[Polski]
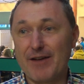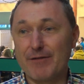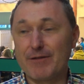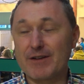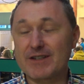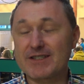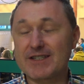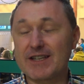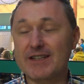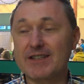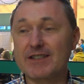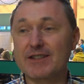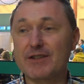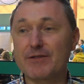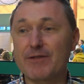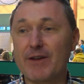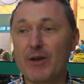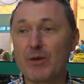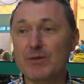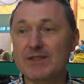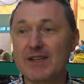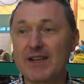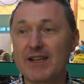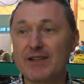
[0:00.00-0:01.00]
warsztaty
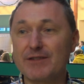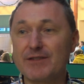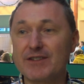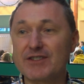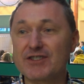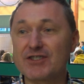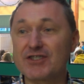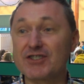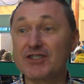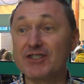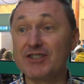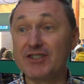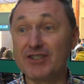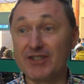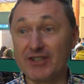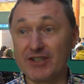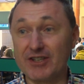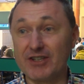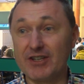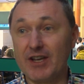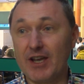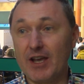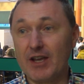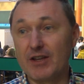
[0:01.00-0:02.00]
trwają zaledwie trzy
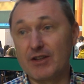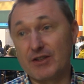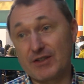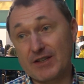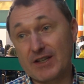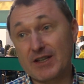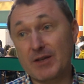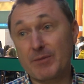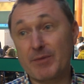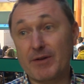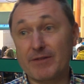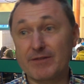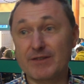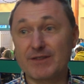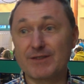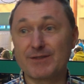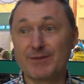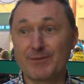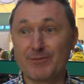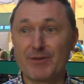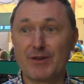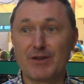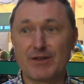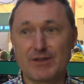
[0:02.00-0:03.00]
dni i tak naprawdę
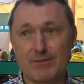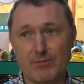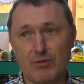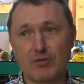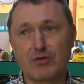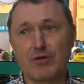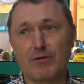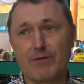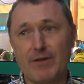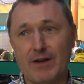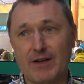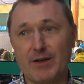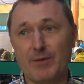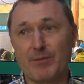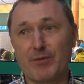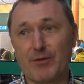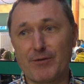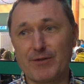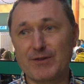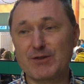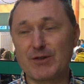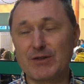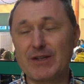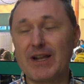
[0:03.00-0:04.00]
zmontowanie
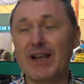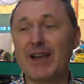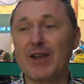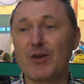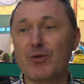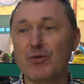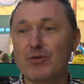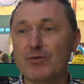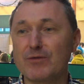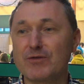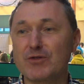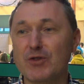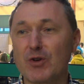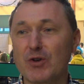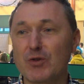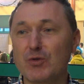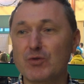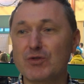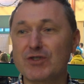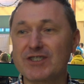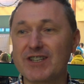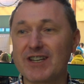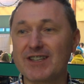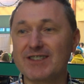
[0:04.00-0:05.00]
profesjonalnych chór w
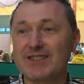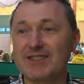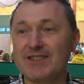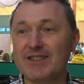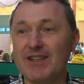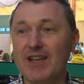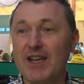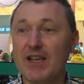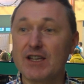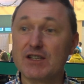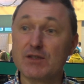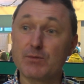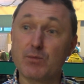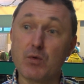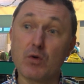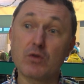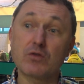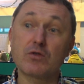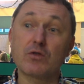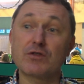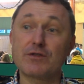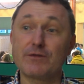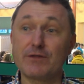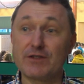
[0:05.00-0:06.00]
ciągu trzech dni z
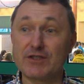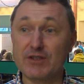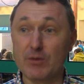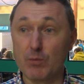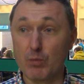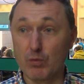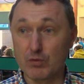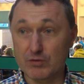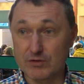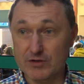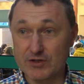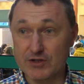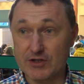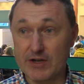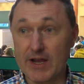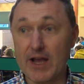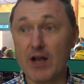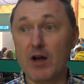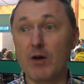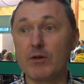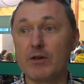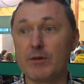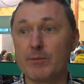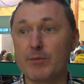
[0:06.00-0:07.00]
punktu oczywiście
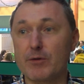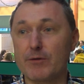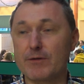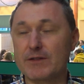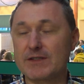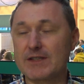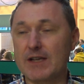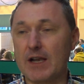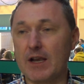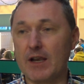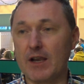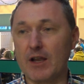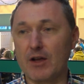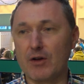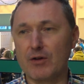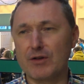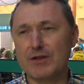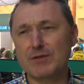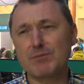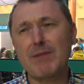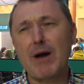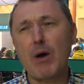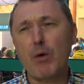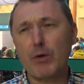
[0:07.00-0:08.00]
muzycznego i profesjonalnego
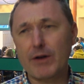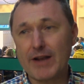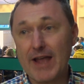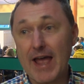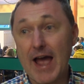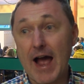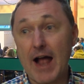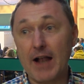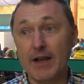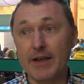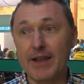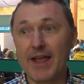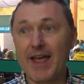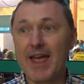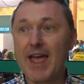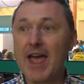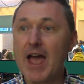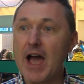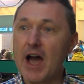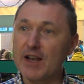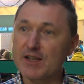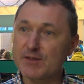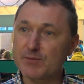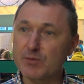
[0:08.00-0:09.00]
jest mało realne,
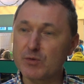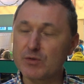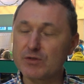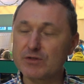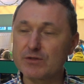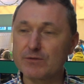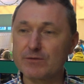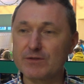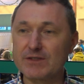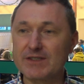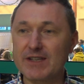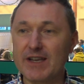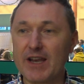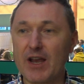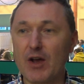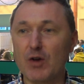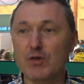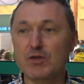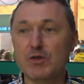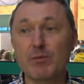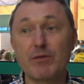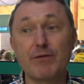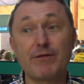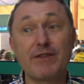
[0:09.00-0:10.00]
ale z punktu widzenia
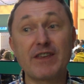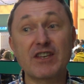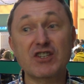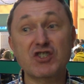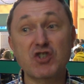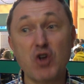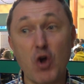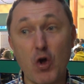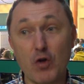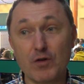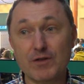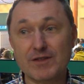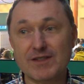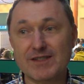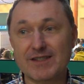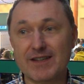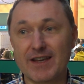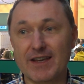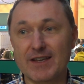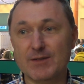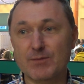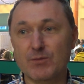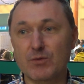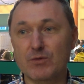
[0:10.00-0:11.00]
osoby
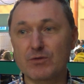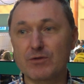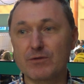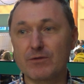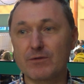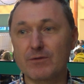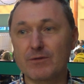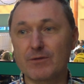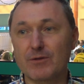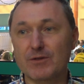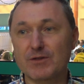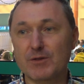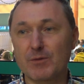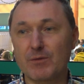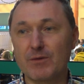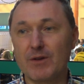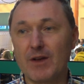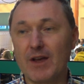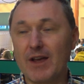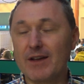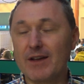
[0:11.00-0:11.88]
wierzącej, z punktu, osoby,